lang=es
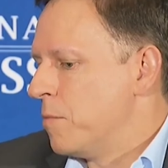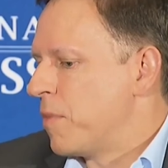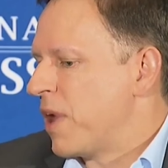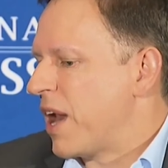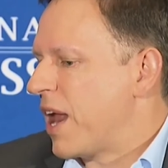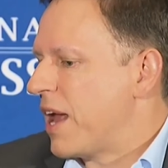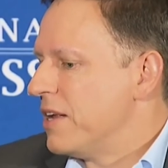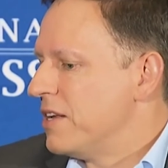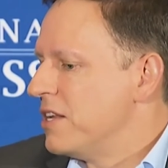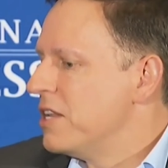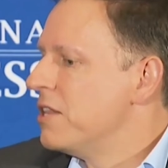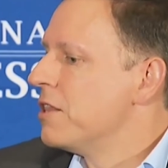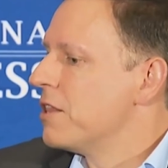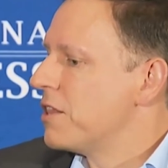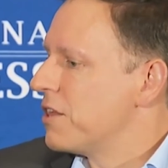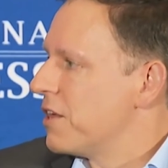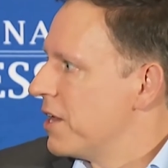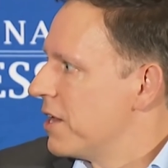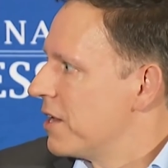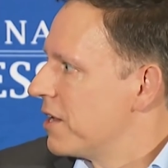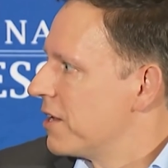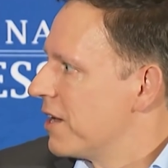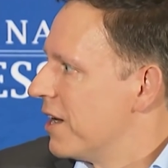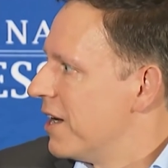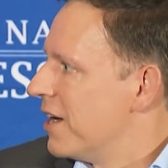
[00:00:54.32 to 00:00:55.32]
importar
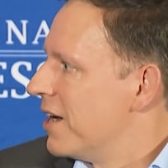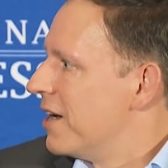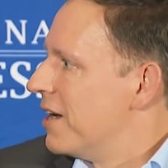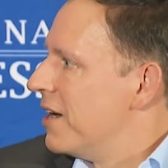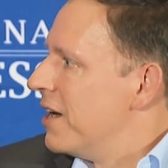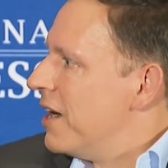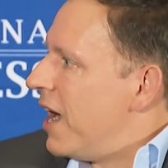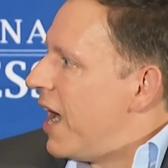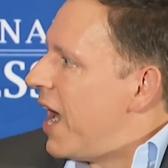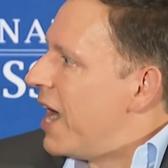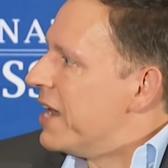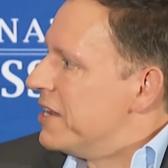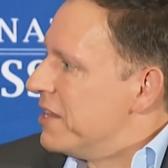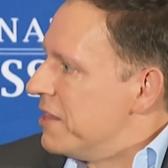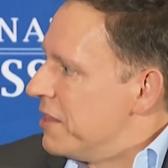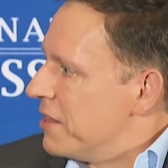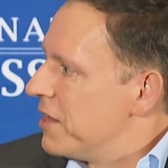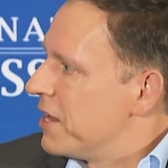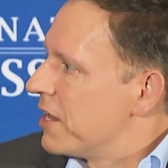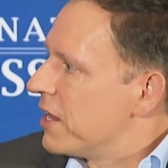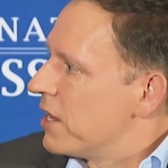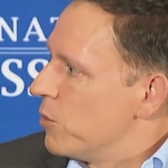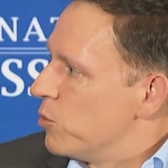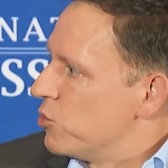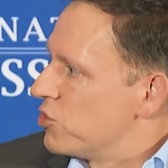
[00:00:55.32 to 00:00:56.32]
si el republicano
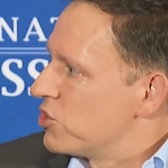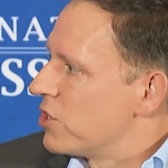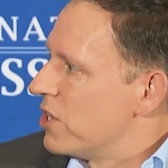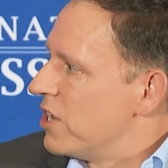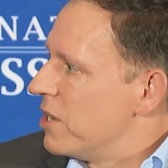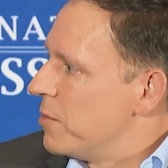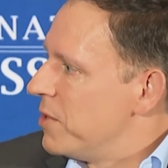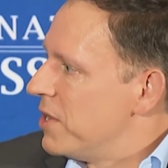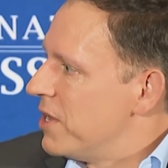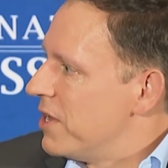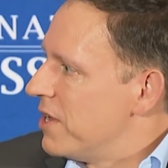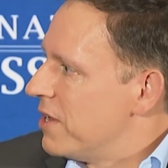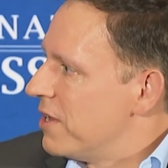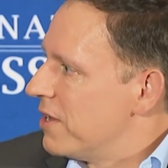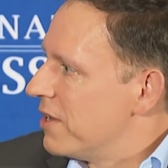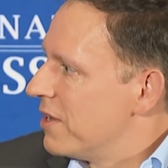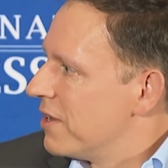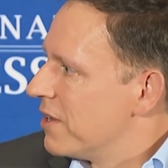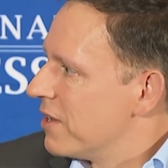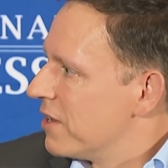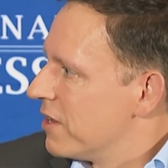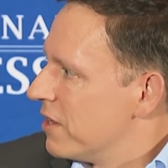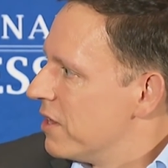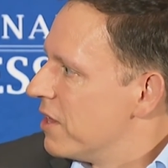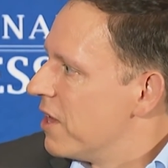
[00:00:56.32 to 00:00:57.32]
está
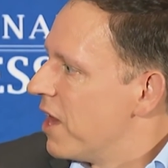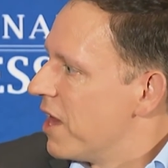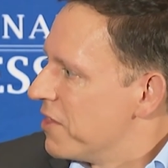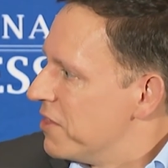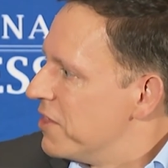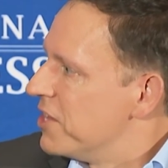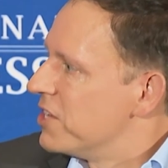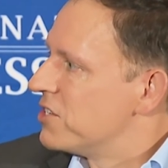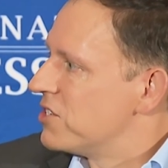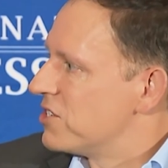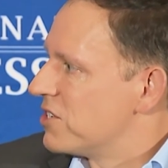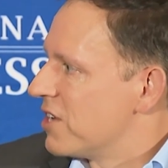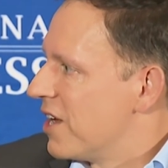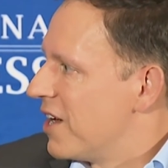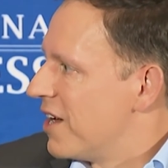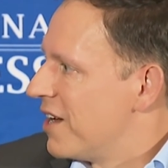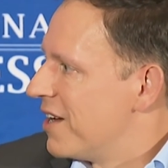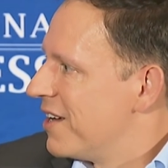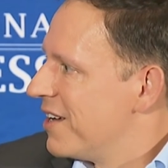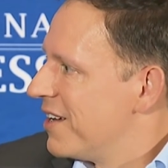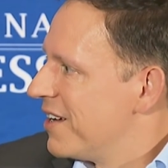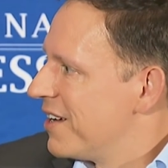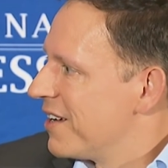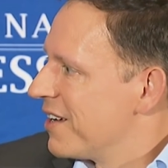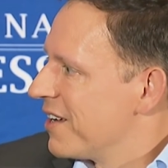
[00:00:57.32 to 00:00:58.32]
liderando el movimiento o no.
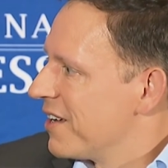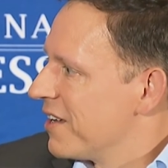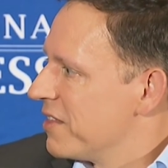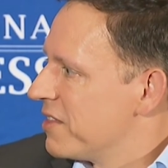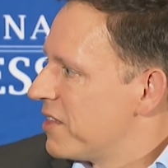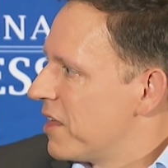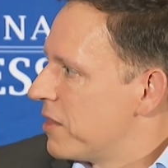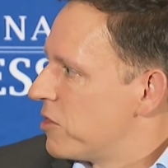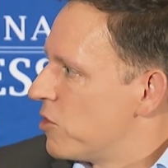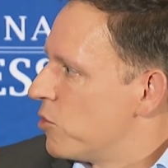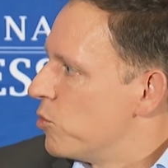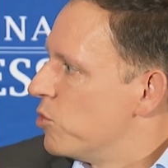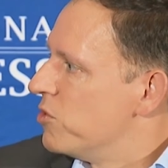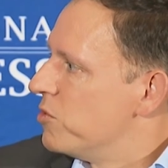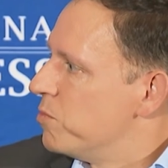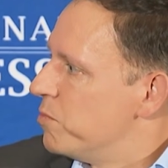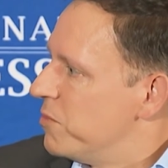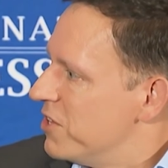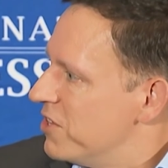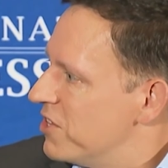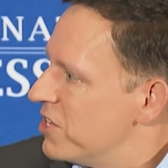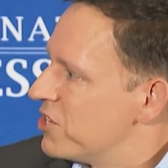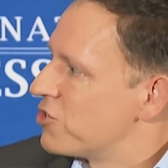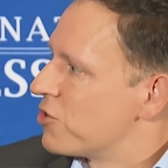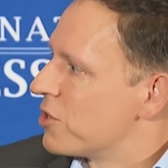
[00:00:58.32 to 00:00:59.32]

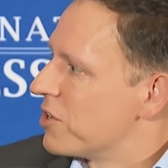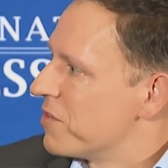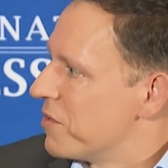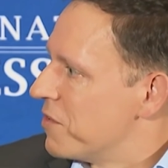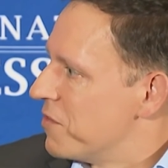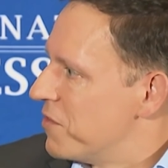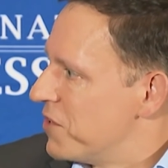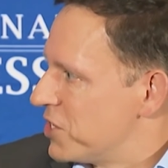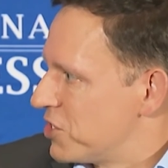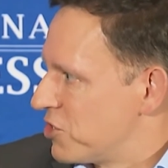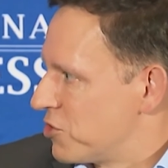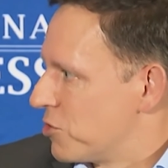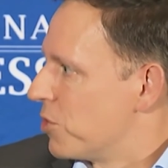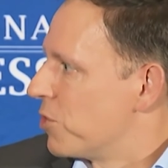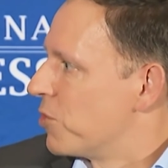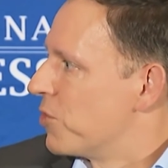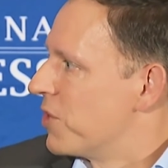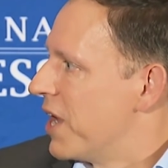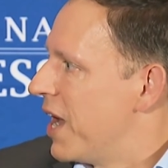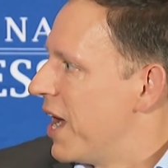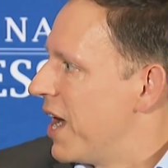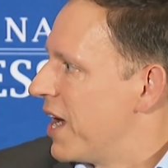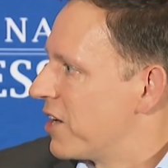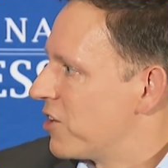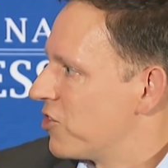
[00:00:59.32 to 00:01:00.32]
Thiel ha recibido
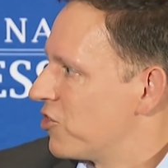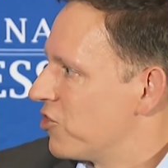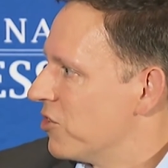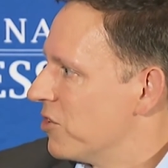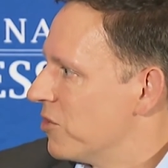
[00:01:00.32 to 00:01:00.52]
una lluvia de